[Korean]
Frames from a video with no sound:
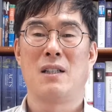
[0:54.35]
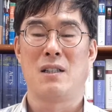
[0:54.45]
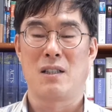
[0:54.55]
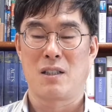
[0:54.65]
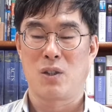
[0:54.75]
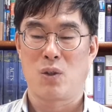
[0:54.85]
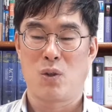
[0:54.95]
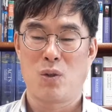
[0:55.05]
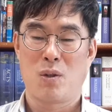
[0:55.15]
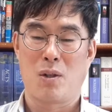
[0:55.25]
어,
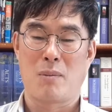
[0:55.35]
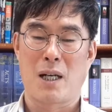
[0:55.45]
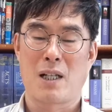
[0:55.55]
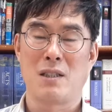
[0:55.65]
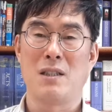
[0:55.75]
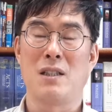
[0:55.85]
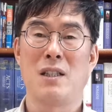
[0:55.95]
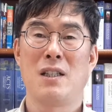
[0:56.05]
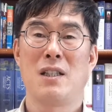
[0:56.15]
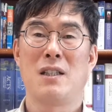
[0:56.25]
그리고 마가는
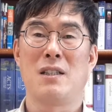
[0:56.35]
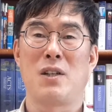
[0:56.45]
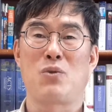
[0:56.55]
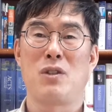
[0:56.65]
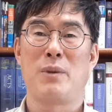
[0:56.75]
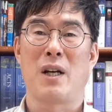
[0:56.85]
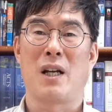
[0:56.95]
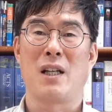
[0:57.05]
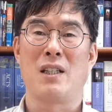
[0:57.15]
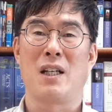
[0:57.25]
예수님에
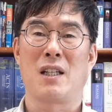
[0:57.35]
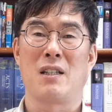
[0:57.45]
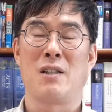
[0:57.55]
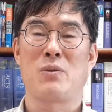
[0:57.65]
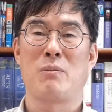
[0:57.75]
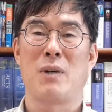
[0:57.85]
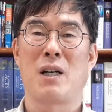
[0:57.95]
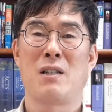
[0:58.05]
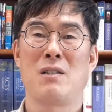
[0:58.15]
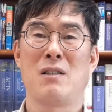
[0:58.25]
관한 이야기를
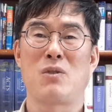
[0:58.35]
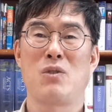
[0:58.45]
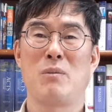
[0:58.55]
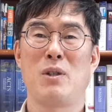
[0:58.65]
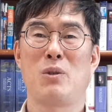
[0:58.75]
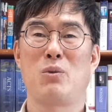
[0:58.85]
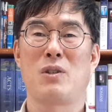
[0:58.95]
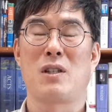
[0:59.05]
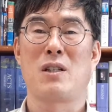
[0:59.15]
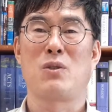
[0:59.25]
마가는 예수님의 열두
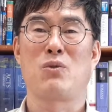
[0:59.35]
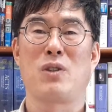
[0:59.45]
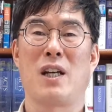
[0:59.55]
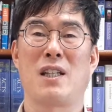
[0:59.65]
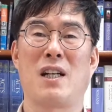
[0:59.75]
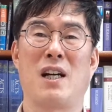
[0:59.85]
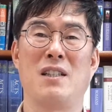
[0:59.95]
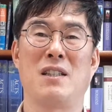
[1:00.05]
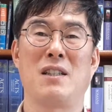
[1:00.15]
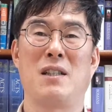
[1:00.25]
제자들 중에 하나가
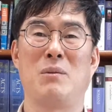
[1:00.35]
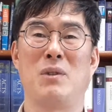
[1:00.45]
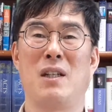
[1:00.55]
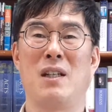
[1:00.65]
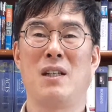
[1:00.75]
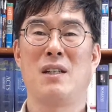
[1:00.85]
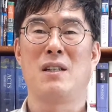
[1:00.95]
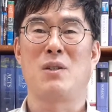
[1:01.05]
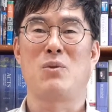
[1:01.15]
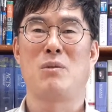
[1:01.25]
아니었기 때문에
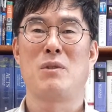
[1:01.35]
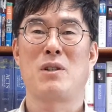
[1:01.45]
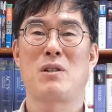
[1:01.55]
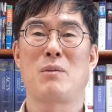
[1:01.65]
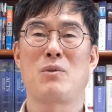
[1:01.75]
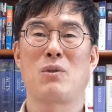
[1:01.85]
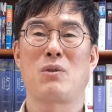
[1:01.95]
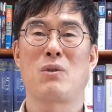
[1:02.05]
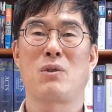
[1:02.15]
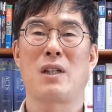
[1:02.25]
예수님을
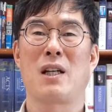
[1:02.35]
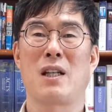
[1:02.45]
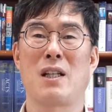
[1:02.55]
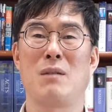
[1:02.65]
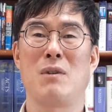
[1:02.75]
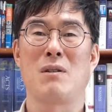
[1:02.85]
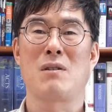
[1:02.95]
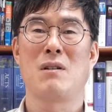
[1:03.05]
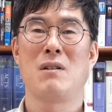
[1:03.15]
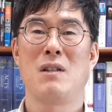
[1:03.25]
직접적으로
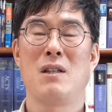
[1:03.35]
따라다니면서